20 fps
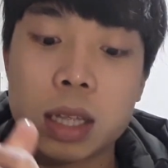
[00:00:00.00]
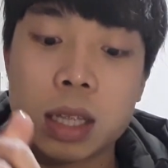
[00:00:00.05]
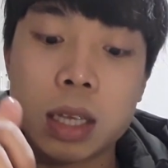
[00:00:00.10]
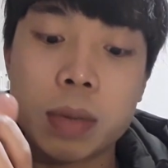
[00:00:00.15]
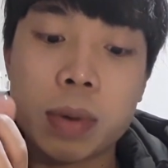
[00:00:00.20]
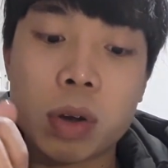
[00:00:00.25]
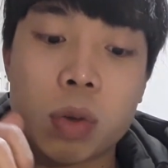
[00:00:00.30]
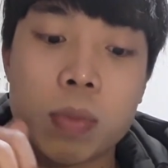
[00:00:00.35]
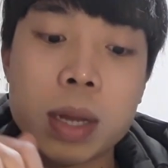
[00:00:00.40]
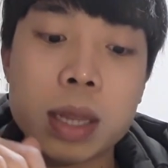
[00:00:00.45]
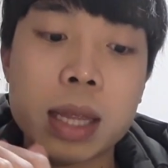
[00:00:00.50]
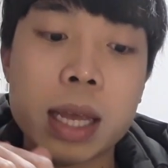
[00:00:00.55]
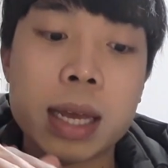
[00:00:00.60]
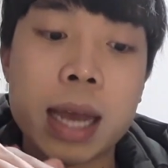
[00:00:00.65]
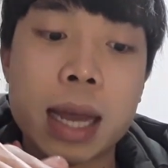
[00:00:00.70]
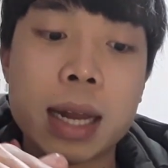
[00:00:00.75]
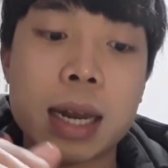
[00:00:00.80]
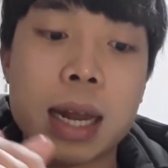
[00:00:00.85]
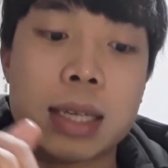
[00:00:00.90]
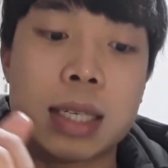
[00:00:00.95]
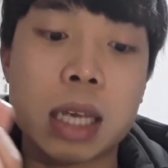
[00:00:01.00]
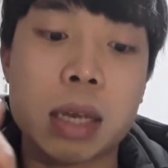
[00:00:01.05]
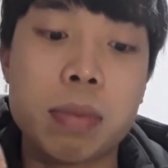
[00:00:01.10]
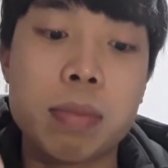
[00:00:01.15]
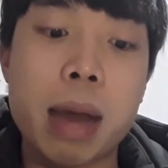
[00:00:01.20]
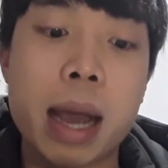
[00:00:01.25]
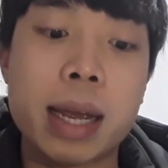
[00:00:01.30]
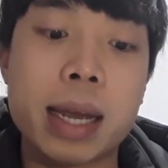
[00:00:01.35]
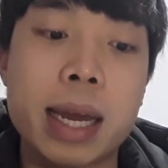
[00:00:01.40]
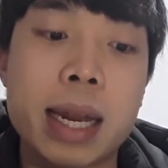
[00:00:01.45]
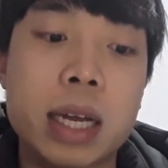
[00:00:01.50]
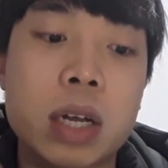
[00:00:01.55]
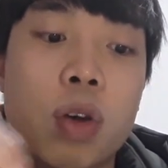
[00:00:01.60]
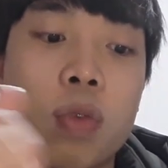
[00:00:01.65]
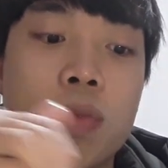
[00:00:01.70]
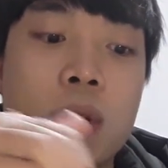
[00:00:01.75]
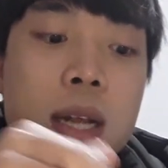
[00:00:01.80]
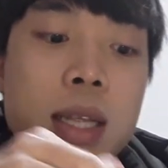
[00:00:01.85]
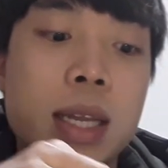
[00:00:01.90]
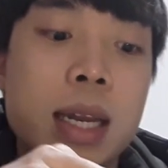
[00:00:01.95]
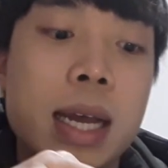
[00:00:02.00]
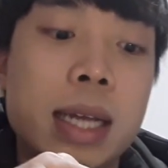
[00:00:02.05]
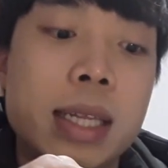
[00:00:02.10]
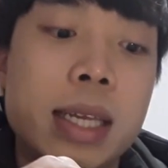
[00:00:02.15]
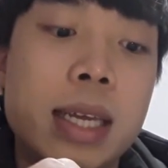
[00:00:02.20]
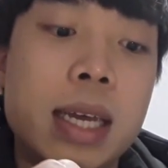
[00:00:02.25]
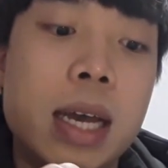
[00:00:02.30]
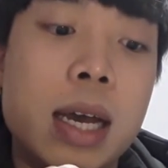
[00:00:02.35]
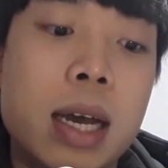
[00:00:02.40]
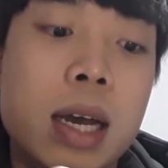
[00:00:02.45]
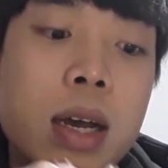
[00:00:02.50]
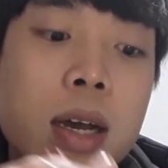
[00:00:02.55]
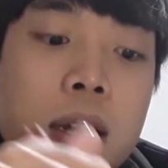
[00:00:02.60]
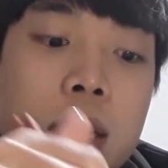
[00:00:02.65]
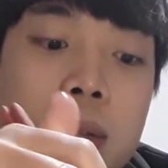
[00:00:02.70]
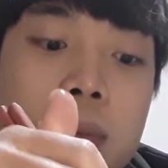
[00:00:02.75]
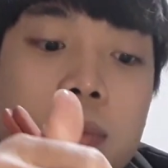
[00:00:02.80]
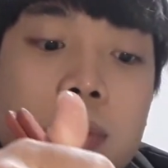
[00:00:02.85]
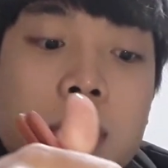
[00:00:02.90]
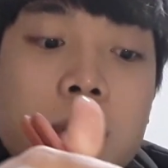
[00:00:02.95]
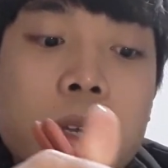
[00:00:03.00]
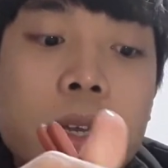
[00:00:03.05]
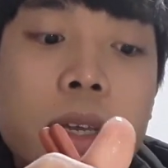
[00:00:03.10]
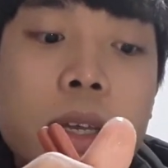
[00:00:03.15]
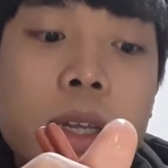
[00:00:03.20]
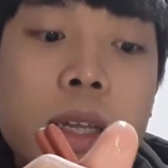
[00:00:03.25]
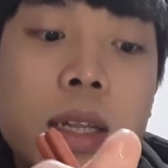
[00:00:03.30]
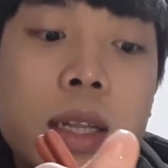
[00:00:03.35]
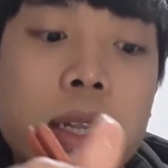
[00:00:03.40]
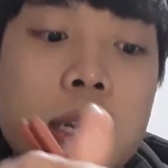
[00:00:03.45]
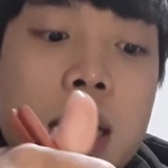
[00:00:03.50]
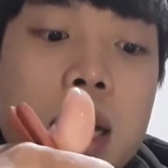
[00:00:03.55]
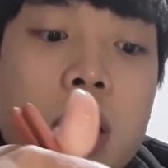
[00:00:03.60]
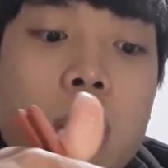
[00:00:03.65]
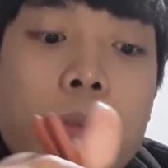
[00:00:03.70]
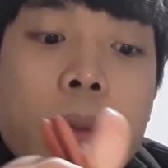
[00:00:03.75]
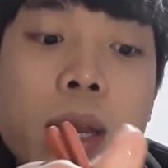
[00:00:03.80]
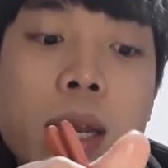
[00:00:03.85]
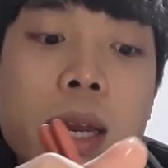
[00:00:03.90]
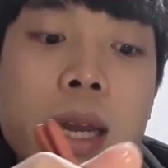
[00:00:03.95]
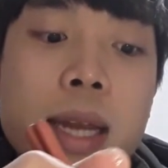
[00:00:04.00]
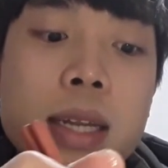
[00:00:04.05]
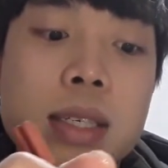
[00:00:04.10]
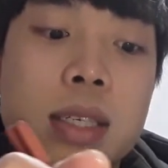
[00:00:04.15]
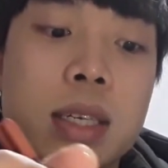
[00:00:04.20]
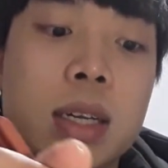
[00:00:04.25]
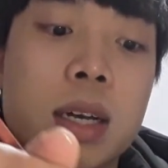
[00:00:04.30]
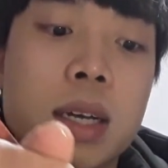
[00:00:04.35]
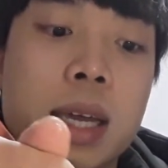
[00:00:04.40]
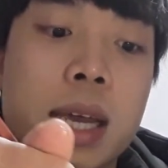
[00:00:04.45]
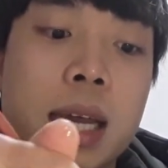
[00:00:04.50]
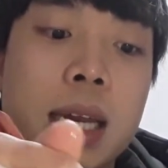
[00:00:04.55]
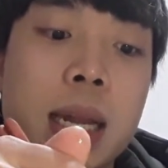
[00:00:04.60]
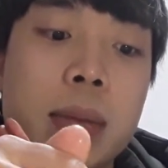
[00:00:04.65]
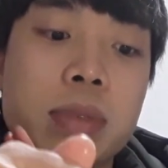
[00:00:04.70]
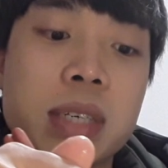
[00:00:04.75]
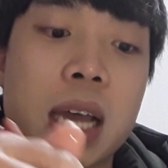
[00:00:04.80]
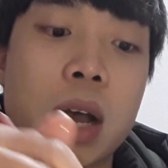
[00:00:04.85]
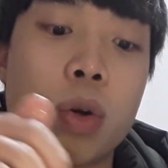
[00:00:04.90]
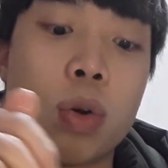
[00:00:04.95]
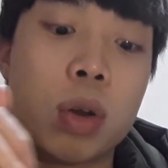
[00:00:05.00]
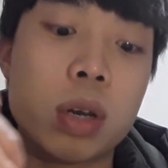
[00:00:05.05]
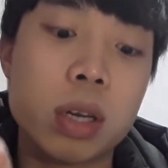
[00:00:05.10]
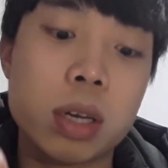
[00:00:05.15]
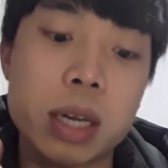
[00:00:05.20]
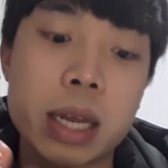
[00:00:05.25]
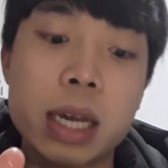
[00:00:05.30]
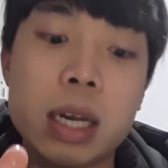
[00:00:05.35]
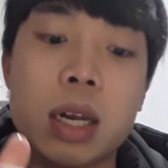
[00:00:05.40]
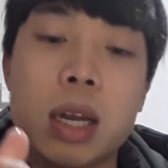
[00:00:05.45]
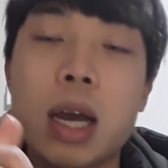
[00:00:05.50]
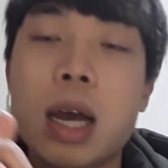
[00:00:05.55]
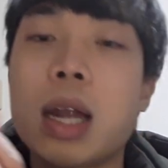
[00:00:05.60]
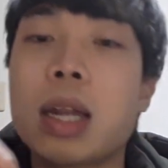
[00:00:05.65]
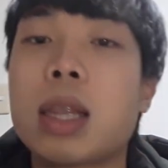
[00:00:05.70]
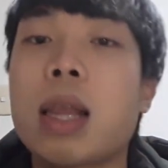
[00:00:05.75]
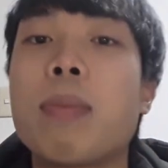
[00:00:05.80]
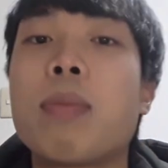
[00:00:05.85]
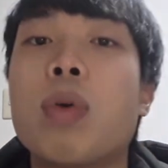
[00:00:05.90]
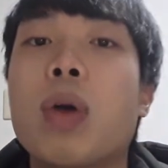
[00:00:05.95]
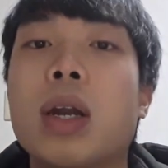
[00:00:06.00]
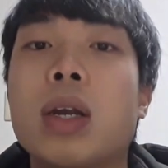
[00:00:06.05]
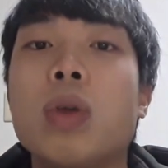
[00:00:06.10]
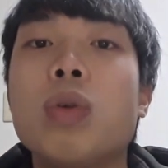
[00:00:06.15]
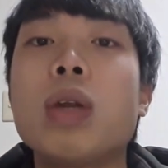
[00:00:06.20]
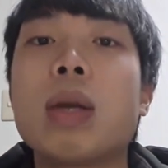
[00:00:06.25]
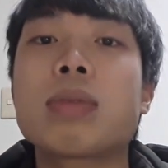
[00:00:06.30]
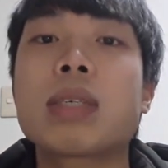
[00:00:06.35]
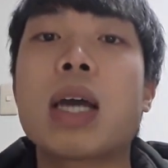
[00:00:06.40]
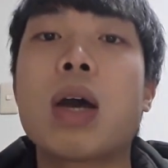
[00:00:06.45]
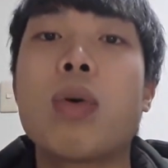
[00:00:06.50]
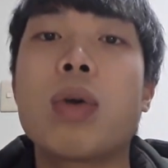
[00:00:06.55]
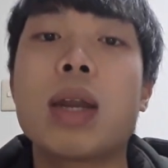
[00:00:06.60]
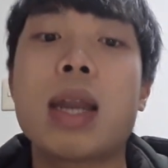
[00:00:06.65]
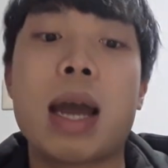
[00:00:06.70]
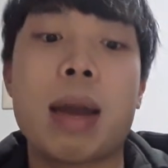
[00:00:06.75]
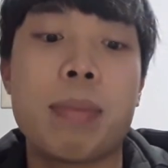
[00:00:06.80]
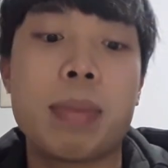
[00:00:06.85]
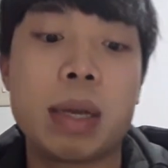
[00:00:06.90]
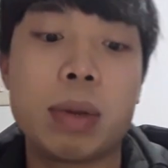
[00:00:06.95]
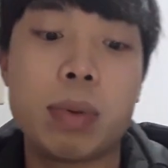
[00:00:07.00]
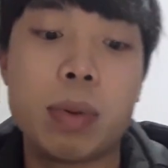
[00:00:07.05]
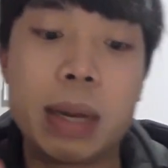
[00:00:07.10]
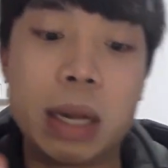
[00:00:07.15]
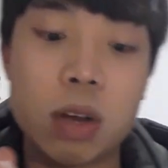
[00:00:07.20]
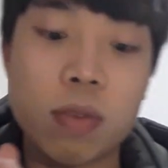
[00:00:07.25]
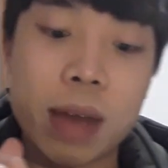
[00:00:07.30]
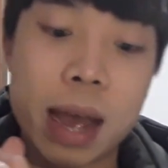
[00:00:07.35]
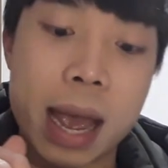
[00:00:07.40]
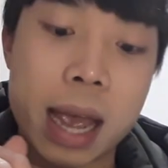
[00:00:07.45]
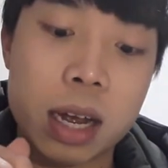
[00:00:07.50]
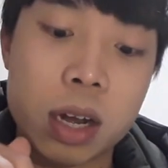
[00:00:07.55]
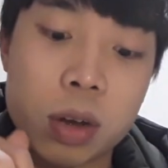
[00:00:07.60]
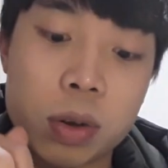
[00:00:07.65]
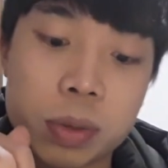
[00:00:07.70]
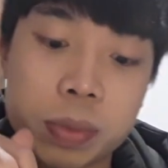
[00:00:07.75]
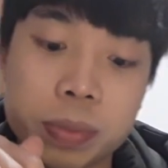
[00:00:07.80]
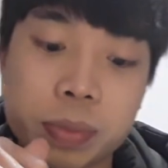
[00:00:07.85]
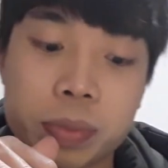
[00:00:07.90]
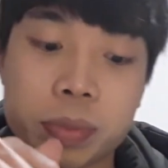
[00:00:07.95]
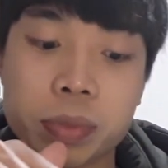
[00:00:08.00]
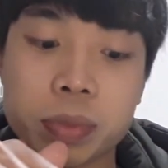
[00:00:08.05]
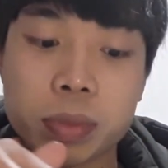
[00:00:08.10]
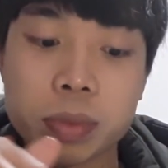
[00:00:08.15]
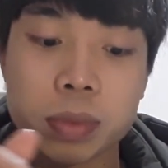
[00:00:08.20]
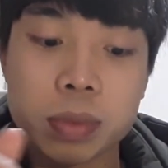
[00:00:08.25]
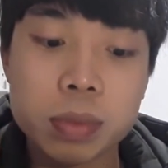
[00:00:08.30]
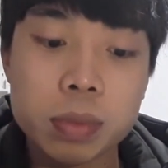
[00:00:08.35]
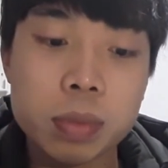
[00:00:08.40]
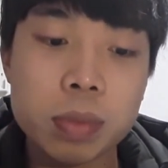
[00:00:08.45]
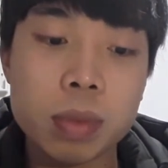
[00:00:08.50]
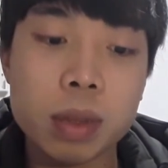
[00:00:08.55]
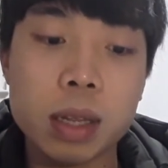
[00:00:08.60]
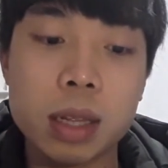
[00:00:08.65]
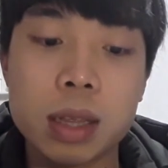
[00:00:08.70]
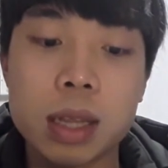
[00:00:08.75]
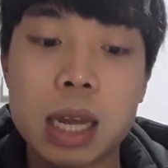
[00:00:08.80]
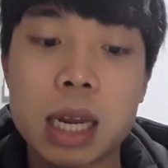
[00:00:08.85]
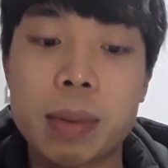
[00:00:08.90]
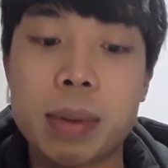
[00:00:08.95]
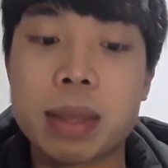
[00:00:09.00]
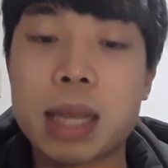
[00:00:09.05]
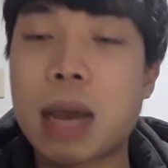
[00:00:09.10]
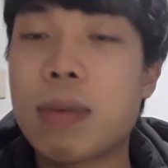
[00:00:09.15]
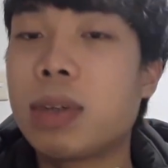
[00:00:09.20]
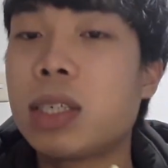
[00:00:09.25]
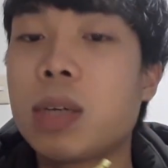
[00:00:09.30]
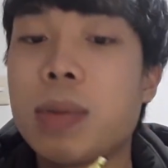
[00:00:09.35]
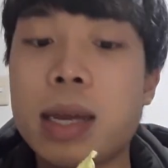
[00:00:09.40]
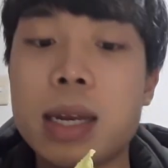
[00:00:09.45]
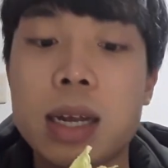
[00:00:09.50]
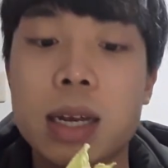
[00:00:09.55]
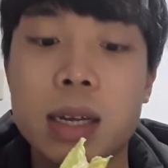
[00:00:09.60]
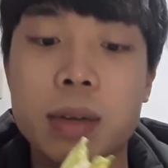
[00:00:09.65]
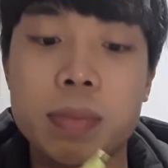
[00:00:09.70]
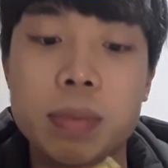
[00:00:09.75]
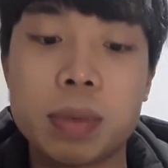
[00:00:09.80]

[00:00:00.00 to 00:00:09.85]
Nhưng mà không biết tình hình là dịch bệnh hay là công việc thế này thì đến không biết là đến dự kiến năm sau, đến tầm khoảng đúng năm sau là mình của mình có về hay không. Thời điểm hiện tại vẫn chưa biết được.